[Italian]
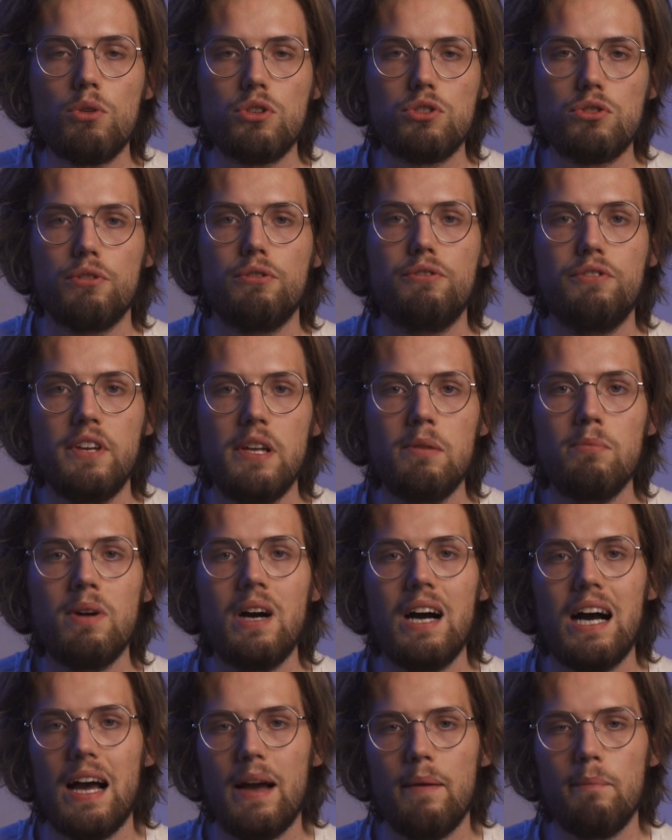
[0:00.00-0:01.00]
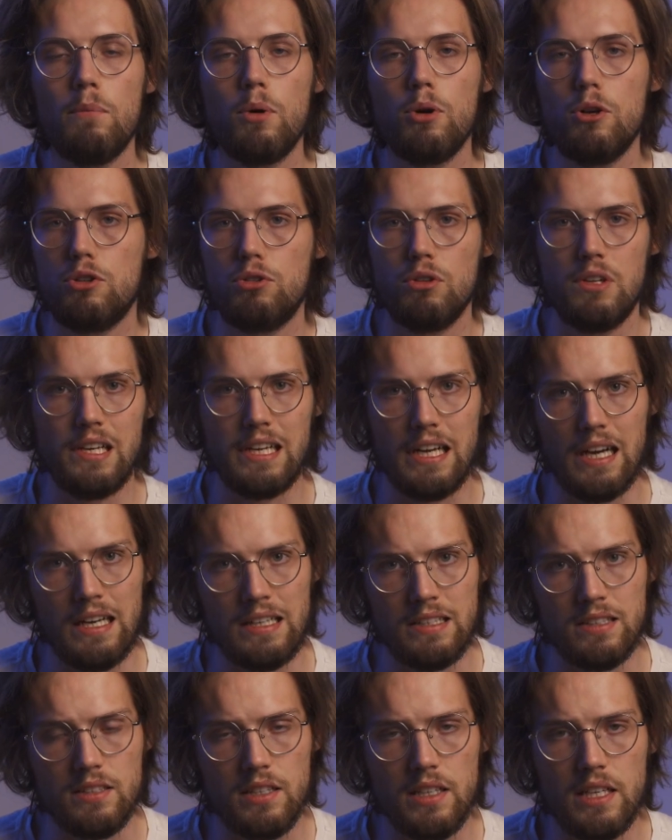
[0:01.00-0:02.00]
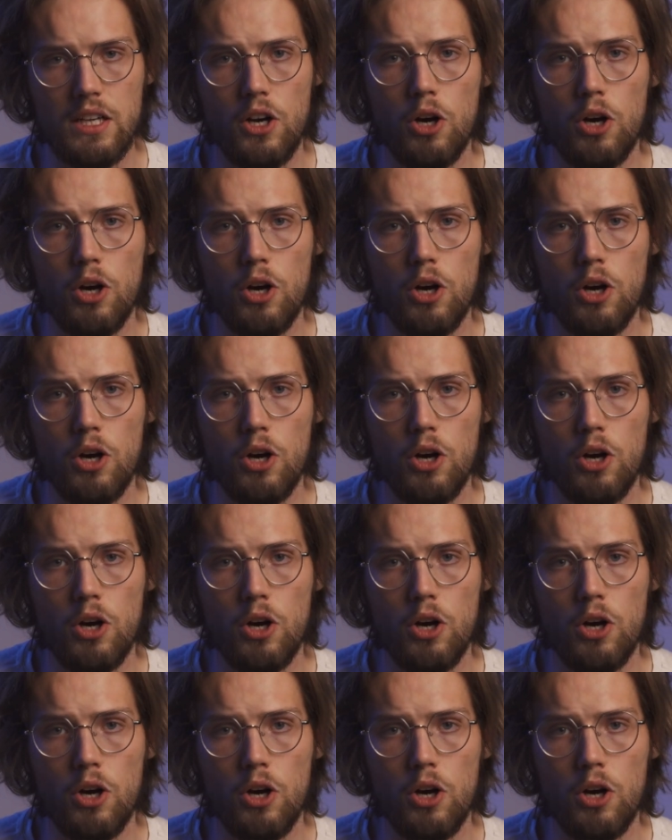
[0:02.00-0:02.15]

questo film è molto elegante,